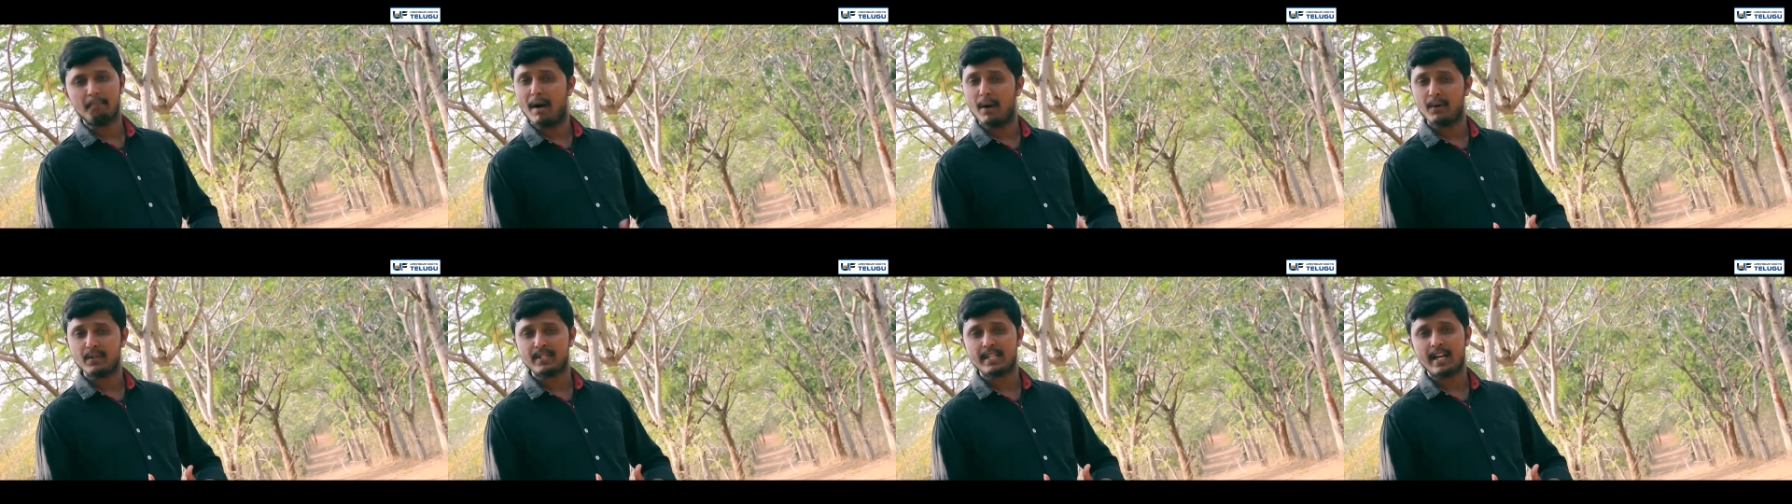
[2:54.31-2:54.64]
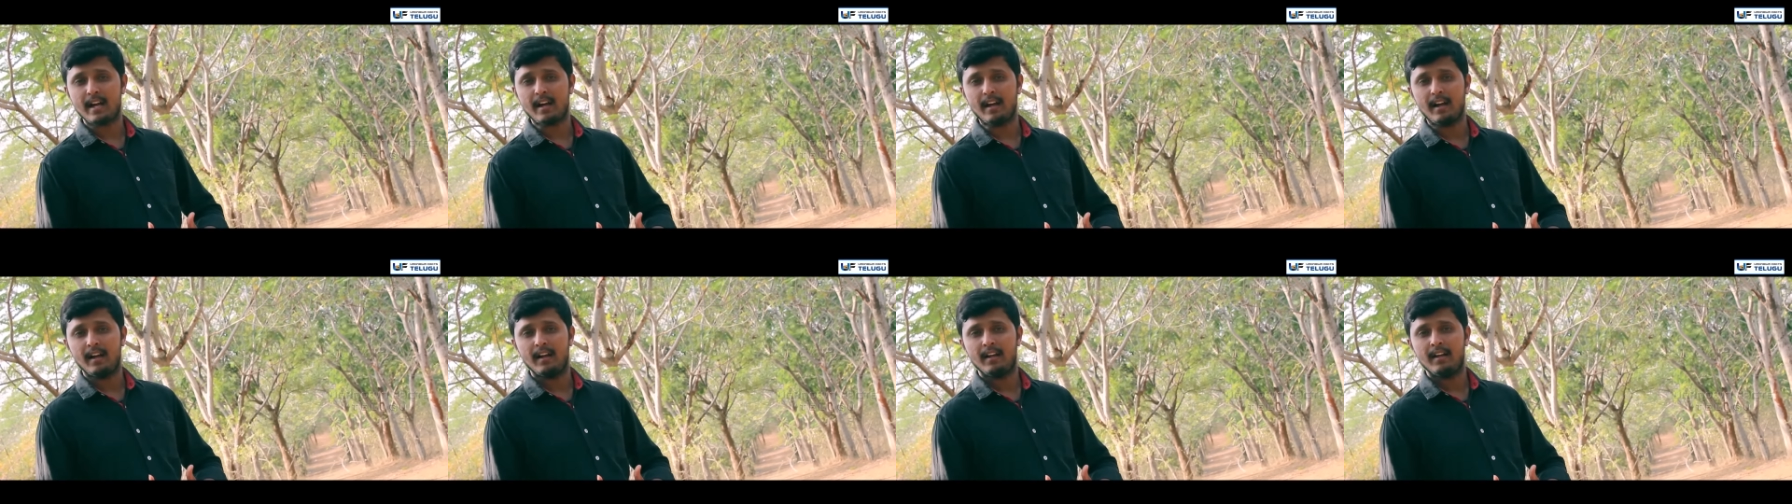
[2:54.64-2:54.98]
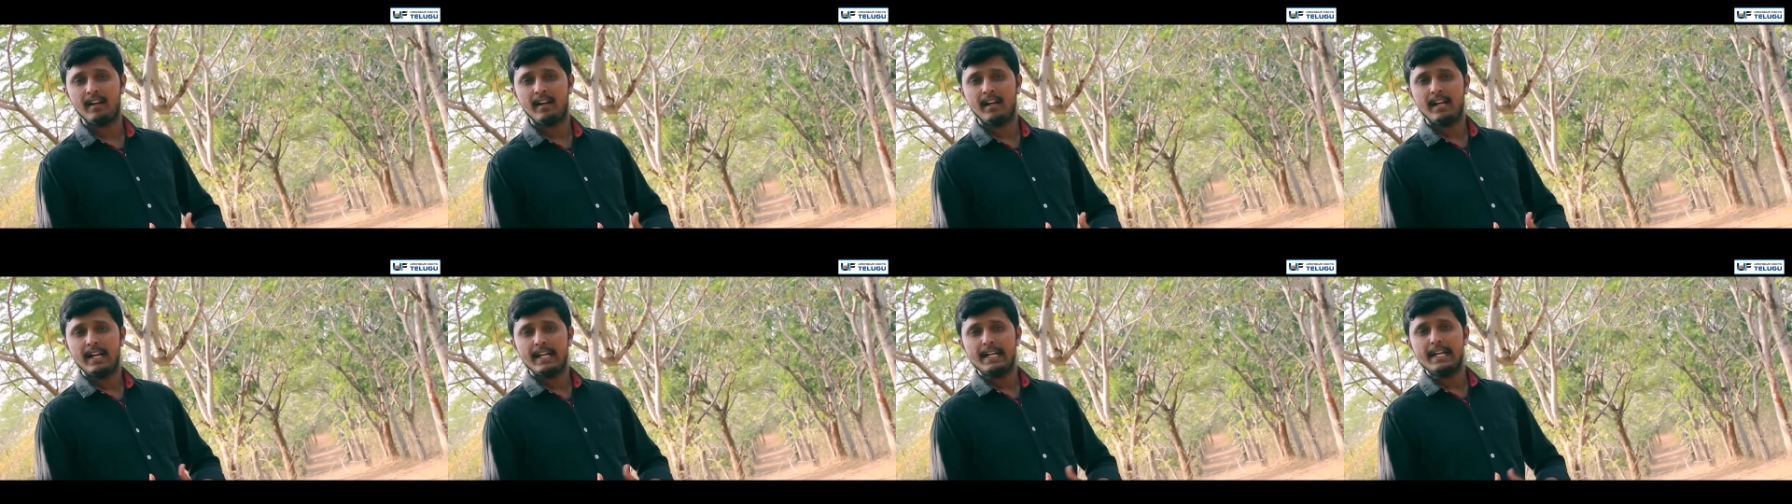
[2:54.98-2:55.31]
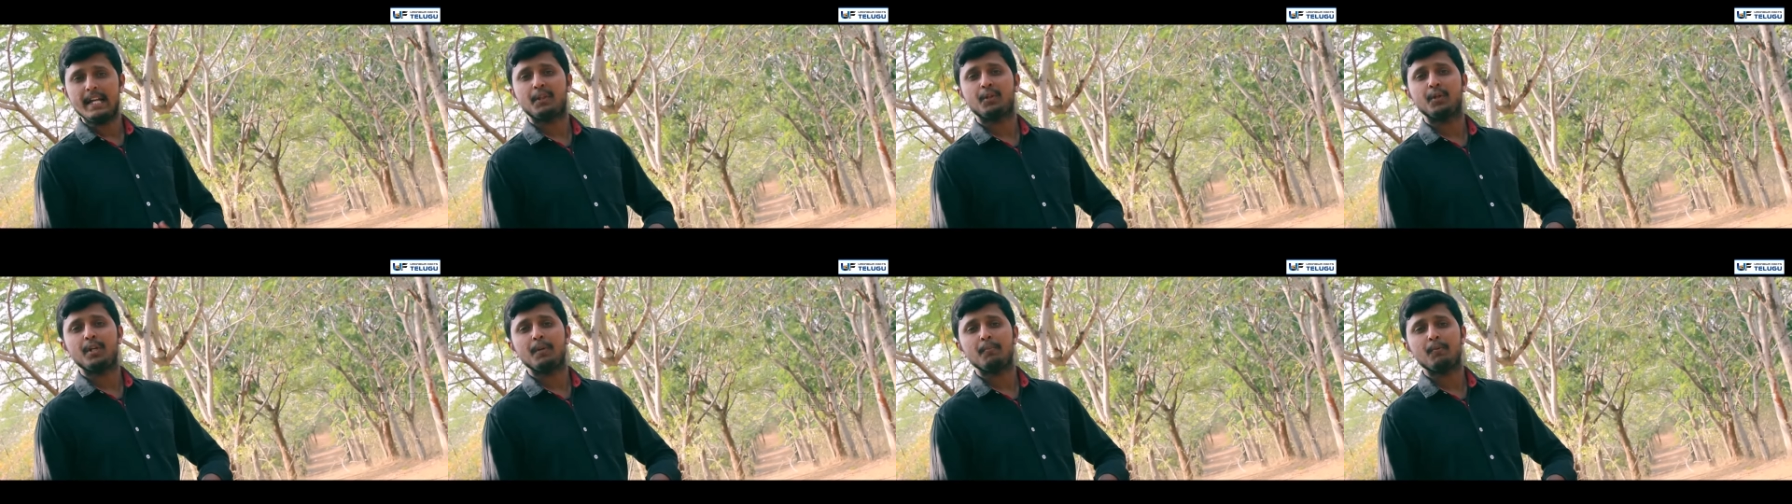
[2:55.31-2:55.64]
బహుశా
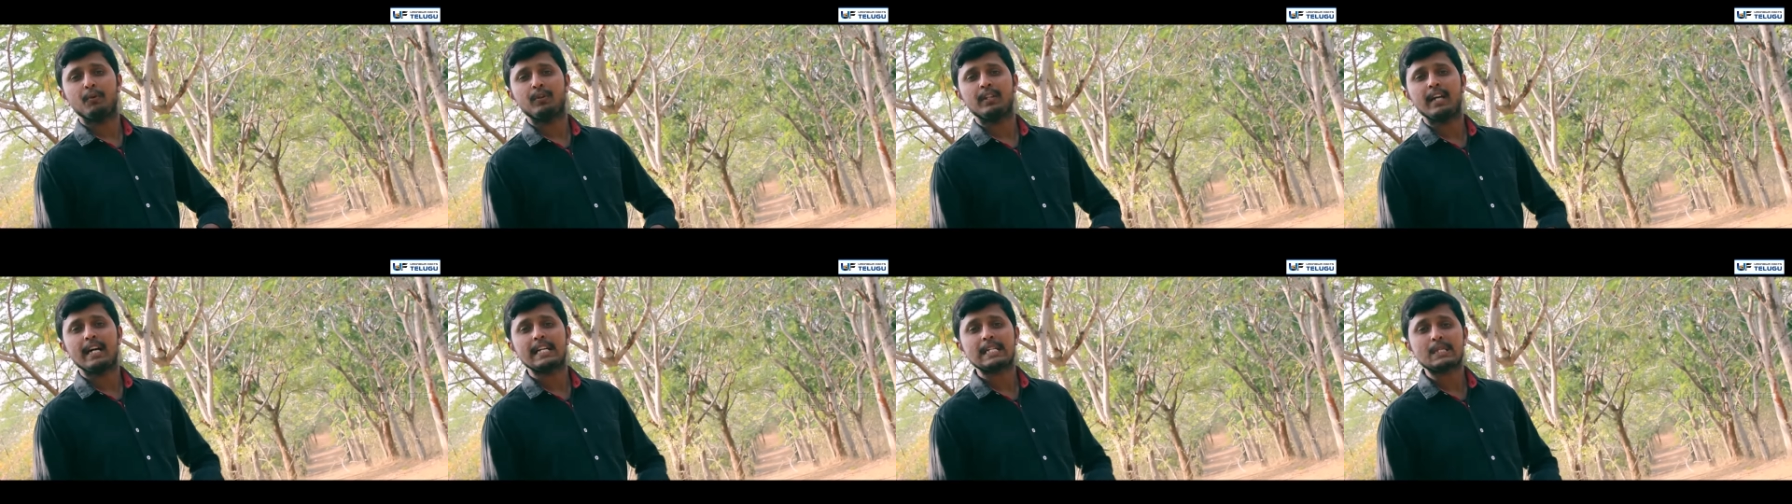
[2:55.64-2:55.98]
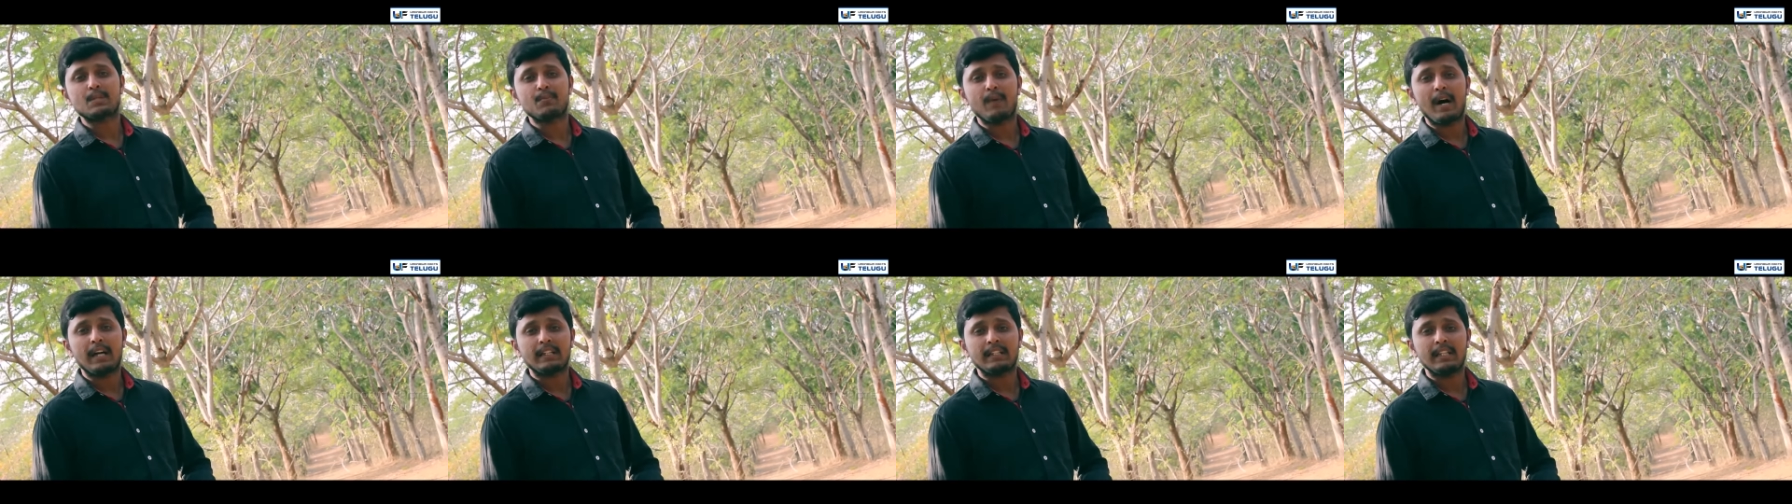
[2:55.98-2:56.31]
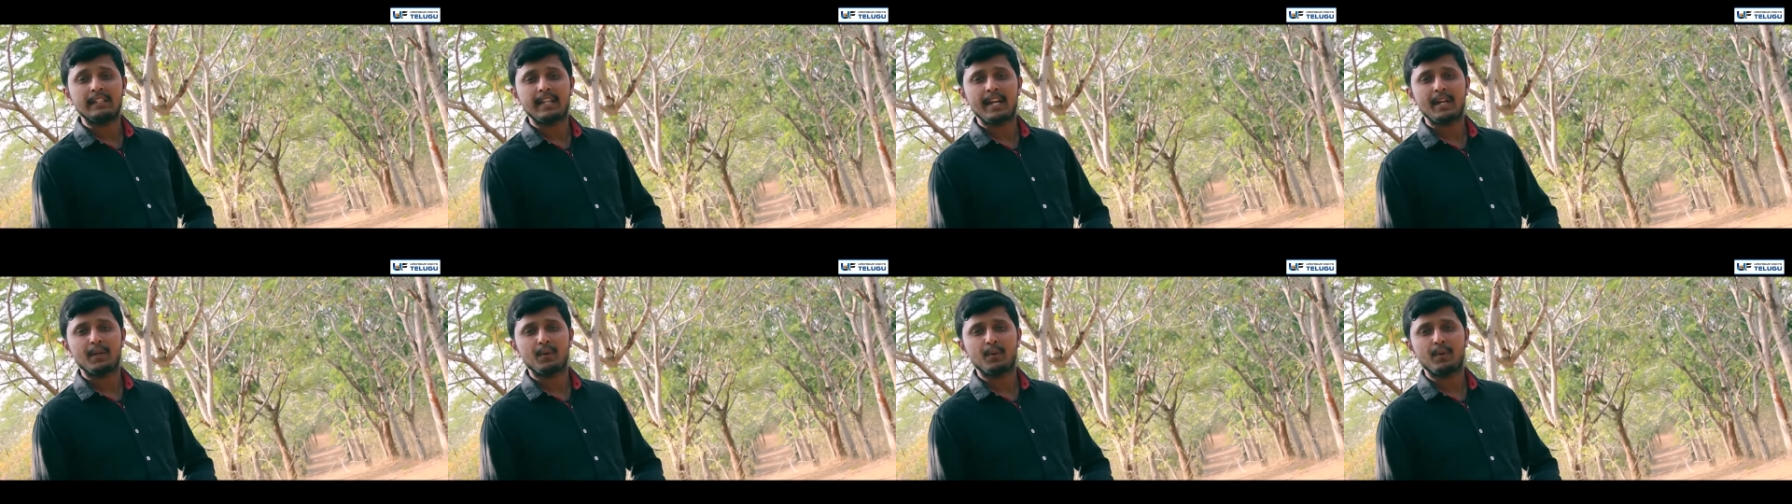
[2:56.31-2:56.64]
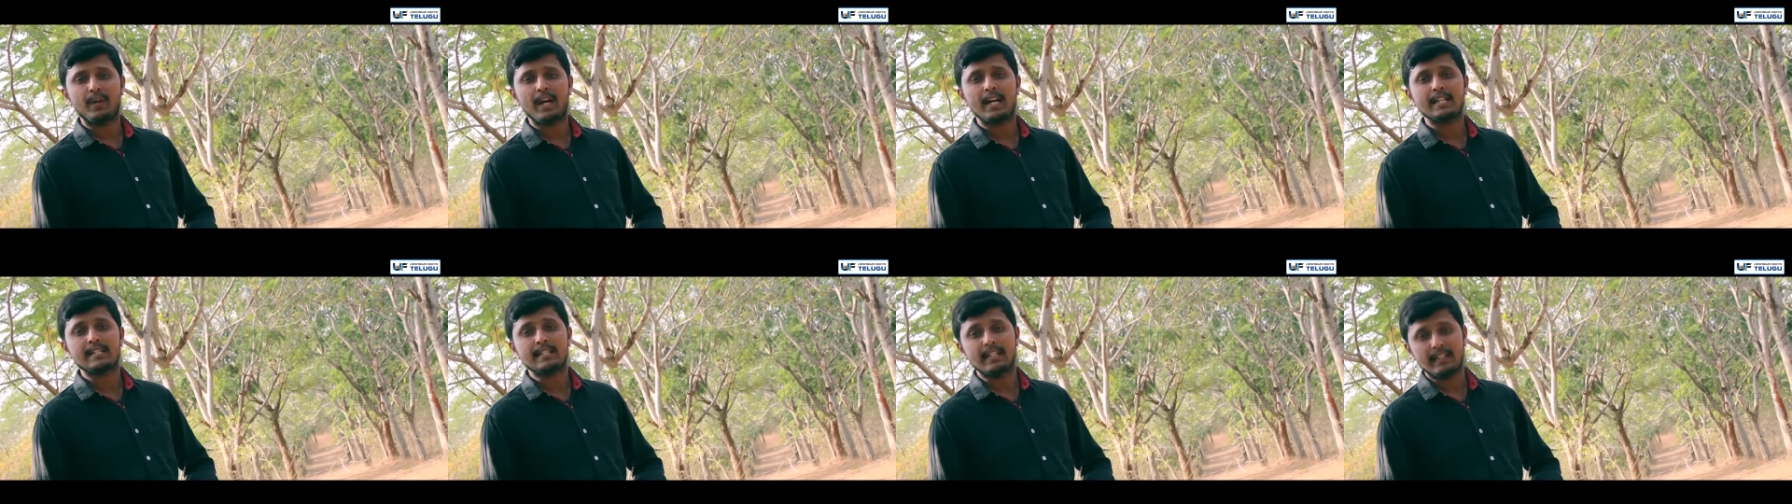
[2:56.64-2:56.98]
నెత్తుడి ముద్ద స్వాతంత్ర్యం
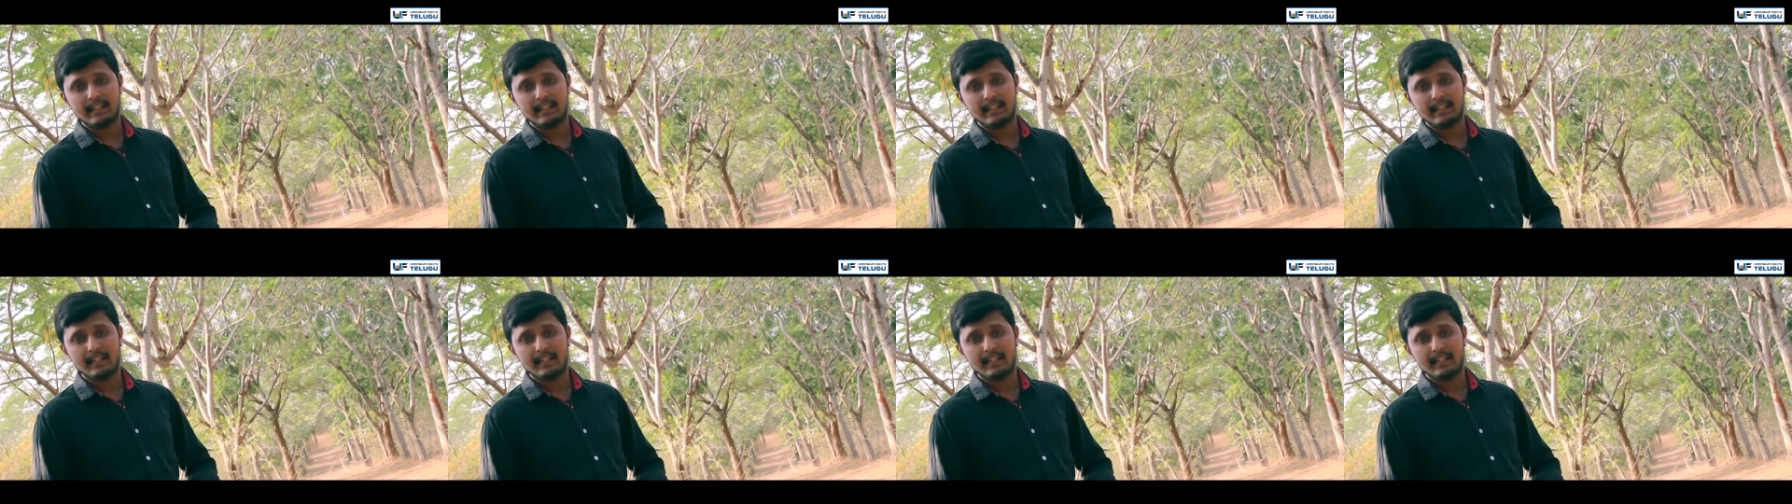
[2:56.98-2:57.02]
కూడా